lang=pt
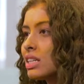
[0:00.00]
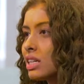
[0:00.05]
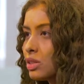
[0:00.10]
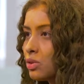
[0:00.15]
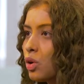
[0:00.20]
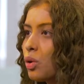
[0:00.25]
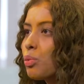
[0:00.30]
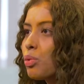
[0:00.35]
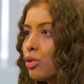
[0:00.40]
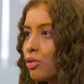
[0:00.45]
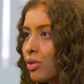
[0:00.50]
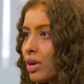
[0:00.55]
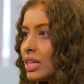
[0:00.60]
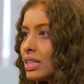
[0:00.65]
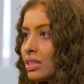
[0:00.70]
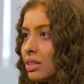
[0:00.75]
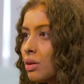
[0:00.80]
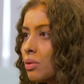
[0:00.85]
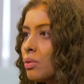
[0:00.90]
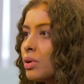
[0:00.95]
da sua
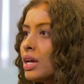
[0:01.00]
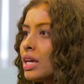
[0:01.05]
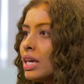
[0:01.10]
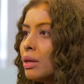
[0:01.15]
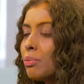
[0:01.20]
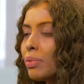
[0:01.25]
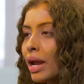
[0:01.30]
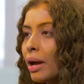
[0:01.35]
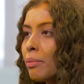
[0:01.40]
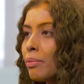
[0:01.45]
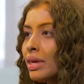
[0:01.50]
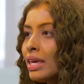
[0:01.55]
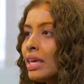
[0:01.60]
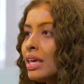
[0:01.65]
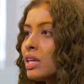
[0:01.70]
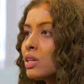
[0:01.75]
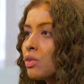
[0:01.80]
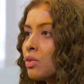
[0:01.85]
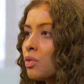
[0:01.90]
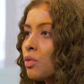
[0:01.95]
aprovação. E para mim,
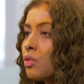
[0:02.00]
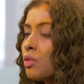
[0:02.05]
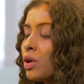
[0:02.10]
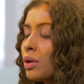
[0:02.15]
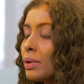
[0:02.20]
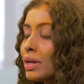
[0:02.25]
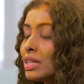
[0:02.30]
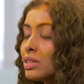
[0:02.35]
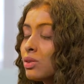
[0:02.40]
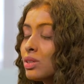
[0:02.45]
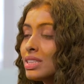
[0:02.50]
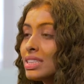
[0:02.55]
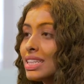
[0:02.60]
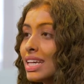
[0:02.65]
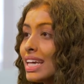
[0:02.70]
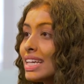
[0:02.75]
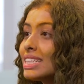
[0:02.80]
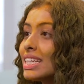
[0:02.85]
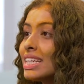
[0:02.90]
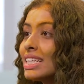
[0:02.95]
isso foi uma das coisas
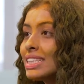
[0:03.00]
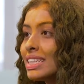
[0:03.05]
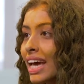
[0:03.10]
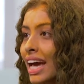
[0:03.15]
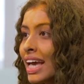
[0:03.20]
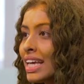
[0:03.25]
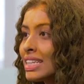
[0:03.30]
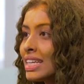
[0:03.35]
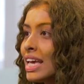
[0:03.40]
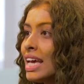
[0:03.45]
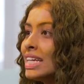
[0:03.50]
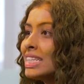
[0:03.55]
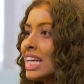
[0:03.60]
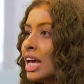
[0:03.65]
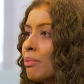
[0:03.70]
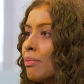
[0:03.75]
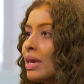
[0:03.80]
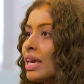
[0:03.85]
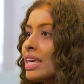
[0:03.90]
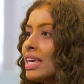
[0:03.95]
essenciais,
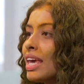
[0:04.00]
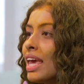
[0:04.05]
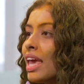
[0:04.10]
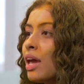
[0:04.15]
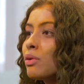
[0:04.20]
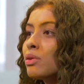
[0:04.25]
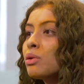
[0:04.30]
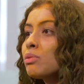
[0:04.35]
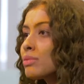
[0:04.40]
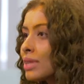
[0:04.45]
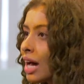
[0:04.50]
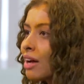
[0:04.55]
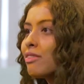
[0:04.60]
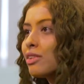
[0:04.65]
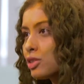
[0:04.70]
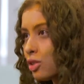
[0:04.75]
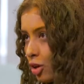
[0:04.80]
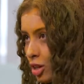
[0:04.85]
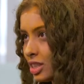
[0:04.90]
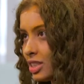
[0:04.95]
saber que eu não estava
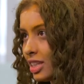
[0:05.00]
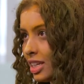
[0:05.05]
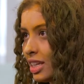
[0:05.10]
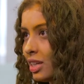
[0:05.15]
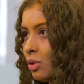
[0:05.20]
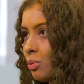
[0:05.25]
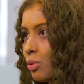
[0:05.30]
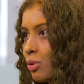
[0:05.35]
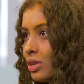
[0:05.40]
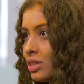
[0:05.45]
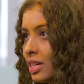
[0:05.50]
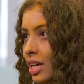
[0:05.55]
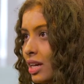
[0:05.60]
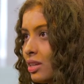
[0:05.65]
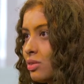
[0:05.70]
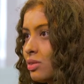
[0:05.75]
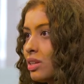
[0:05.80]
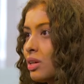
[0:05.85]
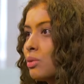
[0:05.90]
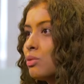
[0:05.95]
sozinha no
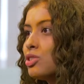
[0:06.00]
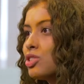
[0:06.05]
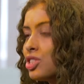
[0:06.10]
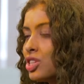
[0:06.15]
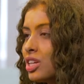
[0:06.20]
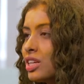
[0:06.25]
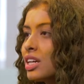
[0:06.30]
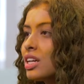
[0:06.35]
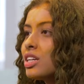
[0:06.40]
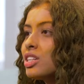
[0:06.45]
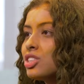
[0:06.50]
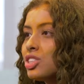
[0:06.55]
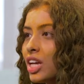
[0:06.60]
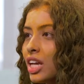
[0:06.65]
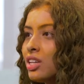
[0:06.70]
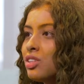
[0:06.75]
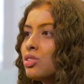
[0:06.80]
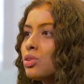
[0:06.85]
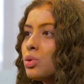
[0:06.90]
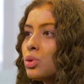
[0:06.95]
processo, que eu tinha
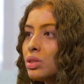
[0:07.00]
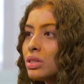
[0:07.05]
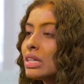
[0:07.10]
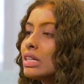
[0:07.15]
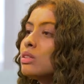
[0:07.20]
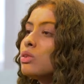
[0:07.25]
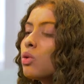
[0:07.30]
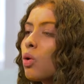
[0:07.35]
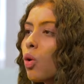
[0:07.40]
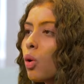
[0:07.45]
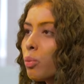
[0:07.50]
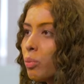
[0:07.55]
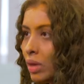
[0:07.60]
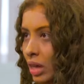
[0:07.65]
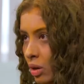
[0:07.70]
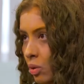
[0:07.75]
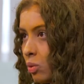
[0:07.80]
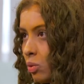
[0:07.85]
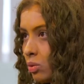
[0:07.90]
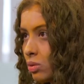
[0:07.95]
gente lutando
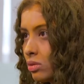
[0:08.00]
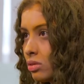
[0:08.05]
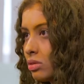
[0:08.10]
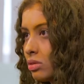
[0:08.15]
comigo.